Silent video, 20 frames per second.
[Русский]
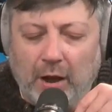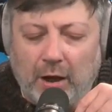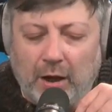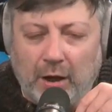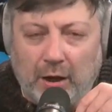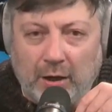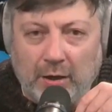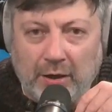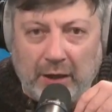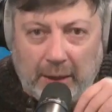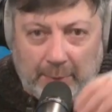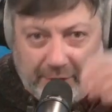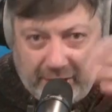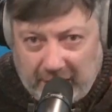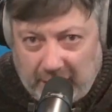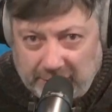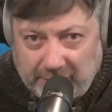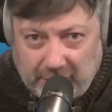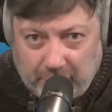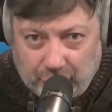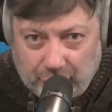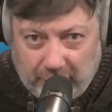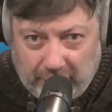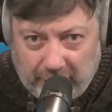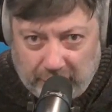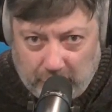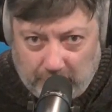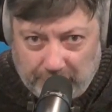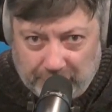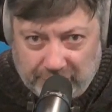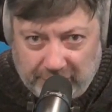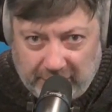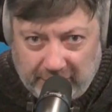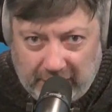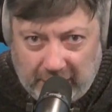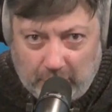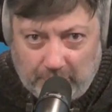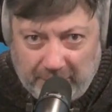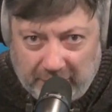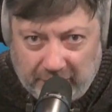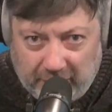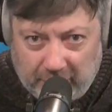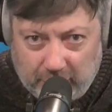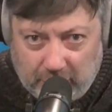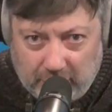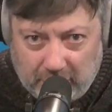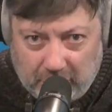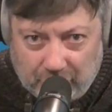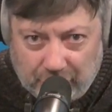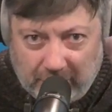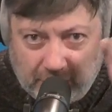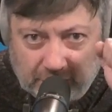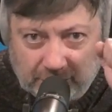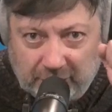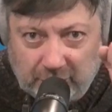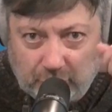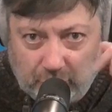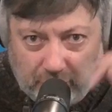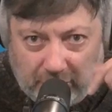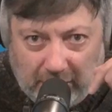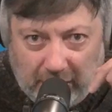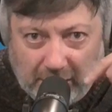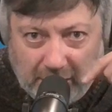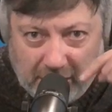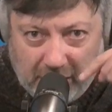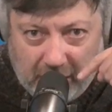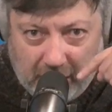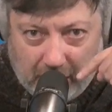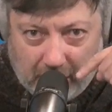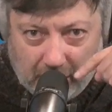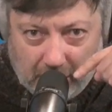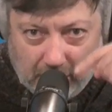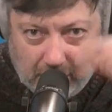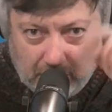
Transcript: А, я американский гражданин в том числе, да, у меня двойное гражданство, но я не